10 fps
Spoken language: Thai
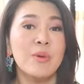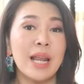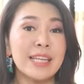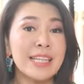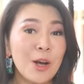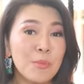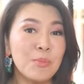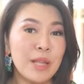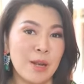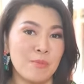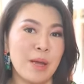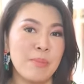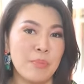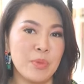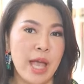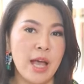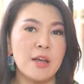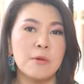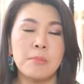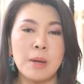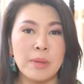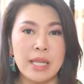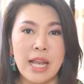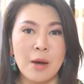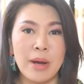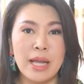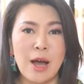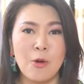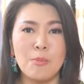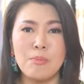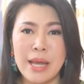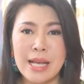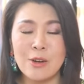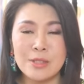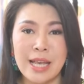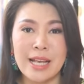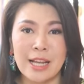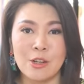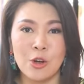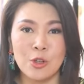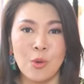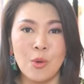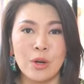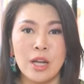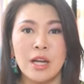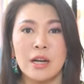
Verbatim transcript: เวลาที่เราเปลี่ยนไปแบบนี้มันไม่ได้ทำให้เราไม่เข้าใจการขอโทษ